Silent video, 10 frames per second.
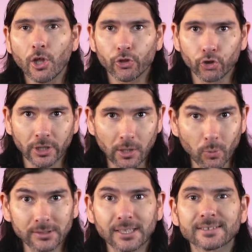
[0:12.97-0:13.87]
donde la
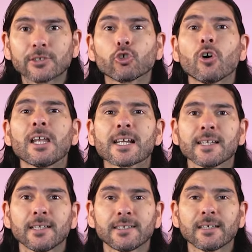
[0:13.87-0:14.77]
encuentras en toda la
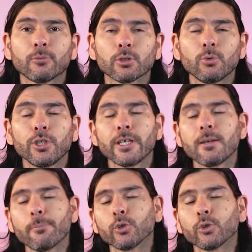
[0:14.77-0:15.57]
red de tiendas Motomundi y en